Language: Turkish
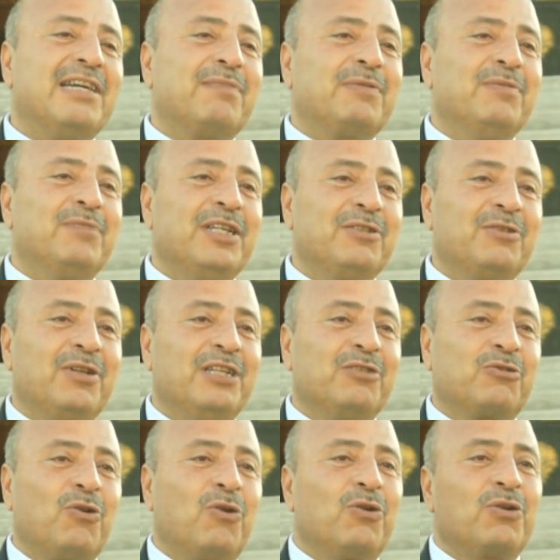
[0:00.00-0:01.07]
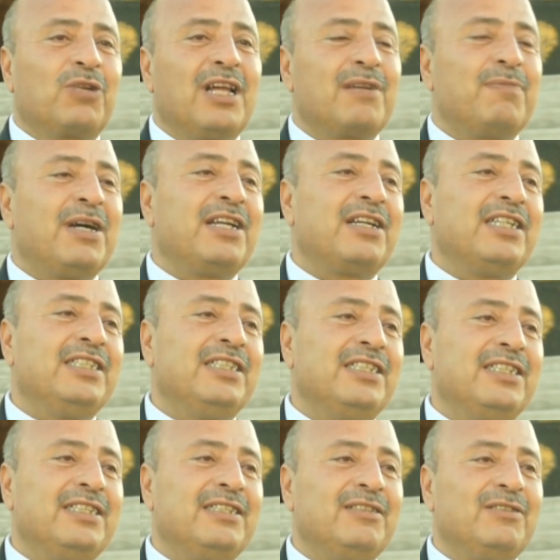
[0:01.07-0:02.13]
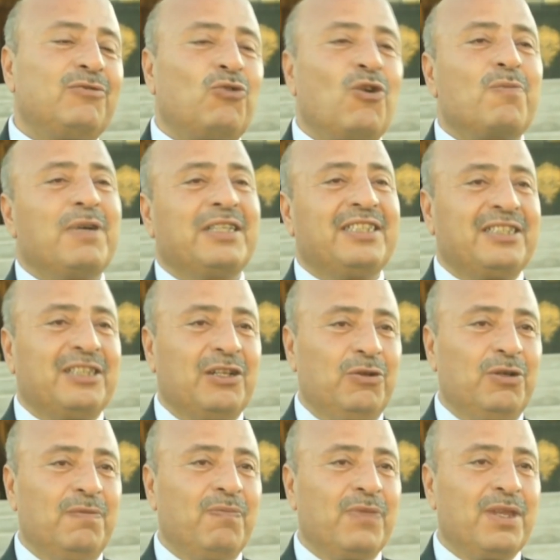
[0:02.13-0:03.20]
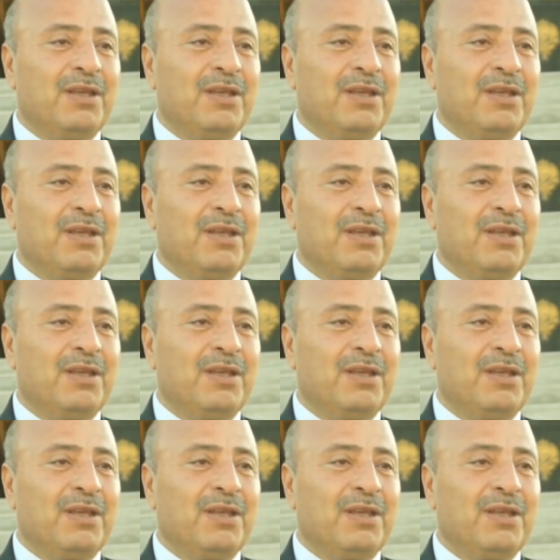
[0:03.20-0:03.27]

yaptığımdan dolayı zorluklar bana çok basit geliyor.